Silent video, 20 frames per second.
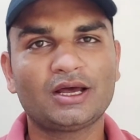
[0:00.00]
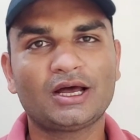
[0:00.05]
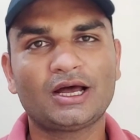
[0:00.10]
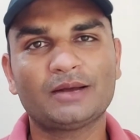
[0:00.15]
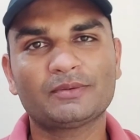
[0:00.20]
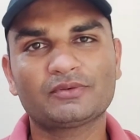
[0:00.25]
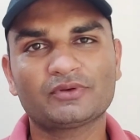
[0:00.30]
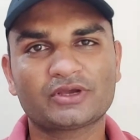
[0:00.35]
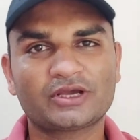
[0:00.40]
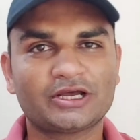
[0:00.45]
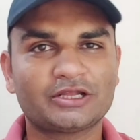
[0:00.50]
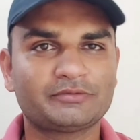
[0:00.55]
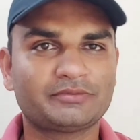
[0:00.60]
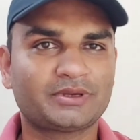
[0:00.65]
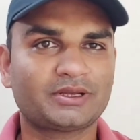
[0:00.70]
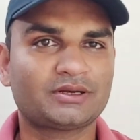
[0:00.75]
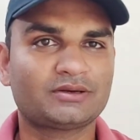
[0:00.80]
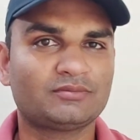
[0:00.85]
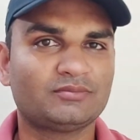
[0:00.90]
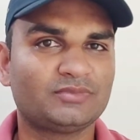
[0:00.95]
आपको एक आध
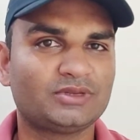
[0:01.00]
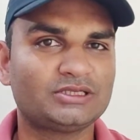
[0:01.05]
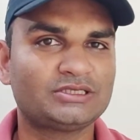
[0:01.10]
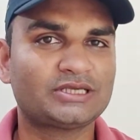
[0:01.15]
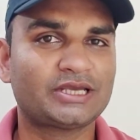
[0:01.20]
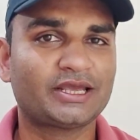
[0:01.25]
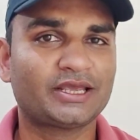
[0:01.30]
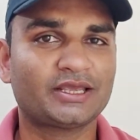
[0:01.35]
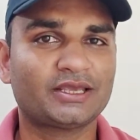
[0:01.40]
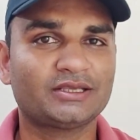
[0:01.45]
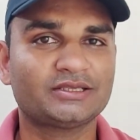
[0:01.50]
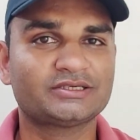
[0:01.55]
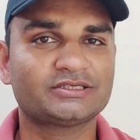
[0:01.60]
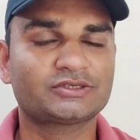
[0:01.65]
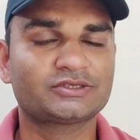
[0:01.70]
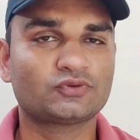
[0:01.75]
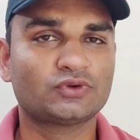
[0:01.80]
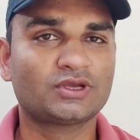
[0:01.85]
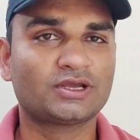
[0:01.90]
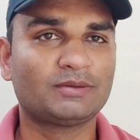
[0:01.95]
बार मिल जाएंगे जैसे
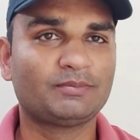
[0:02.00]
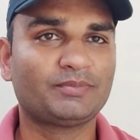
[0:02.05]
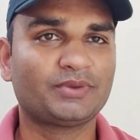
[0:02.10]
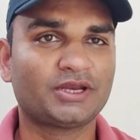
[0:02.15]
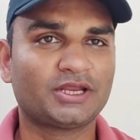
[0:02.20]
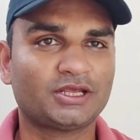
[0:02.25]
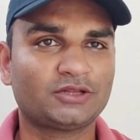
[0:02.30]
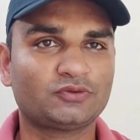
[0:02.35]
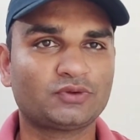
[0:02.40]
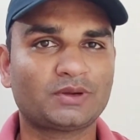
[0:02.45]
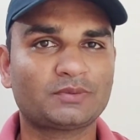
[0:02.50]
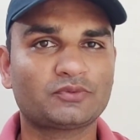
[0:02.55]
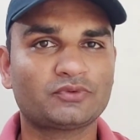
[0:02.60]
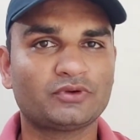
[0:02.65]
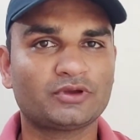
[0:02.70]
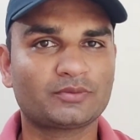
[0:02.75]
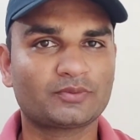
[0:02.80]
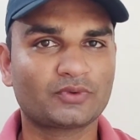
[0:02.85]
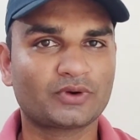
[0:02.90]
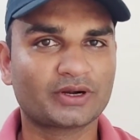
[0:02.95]
कोई कंपनी है तो आपको
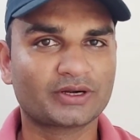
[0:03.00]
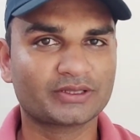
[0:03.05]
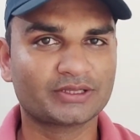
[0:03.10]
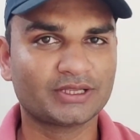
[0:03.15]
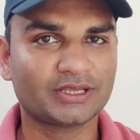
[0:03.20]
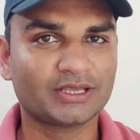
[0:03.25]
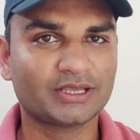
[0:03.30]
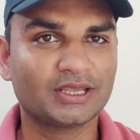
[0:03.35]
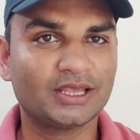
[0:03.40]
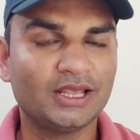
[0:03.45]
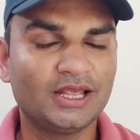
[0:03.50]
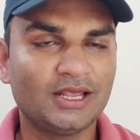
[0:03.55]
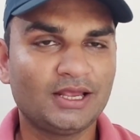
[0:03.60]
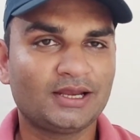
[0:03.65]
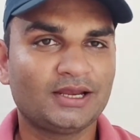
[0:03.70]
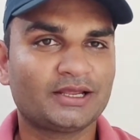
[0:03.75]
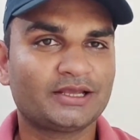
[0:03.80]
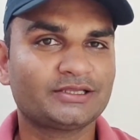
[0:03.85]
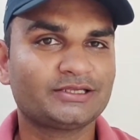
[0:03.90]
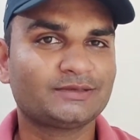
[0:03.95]
एक प्रोडक्ट देगी
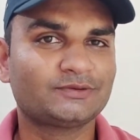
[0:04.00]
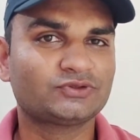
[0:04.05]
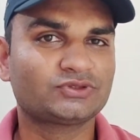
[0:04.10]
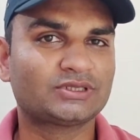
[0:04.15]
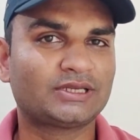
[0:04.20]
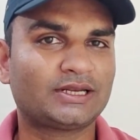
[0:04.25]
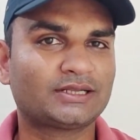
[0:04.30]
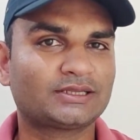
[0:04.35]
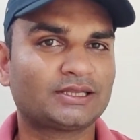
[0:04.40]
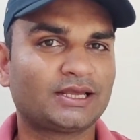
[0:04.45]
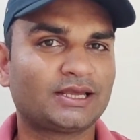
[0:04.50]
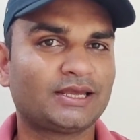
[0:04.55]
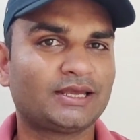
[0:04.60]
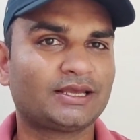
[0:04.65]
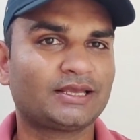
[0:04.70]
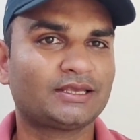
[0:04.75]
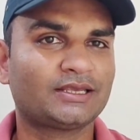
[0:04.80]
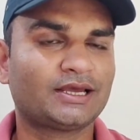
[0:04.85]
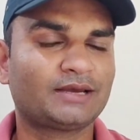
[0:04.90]
लेकिन जब उसे लगता है कि